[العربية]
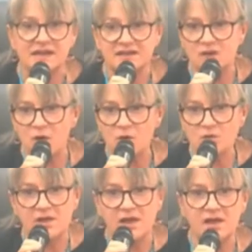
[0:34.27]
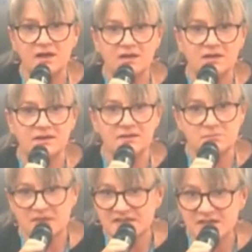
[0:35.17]
الحاجة إلى
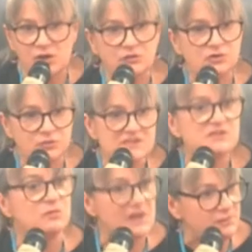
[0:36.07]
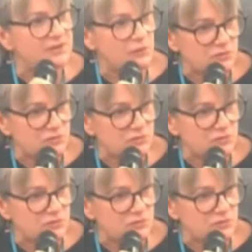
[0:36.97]
التضامن والعمل على تنفيذ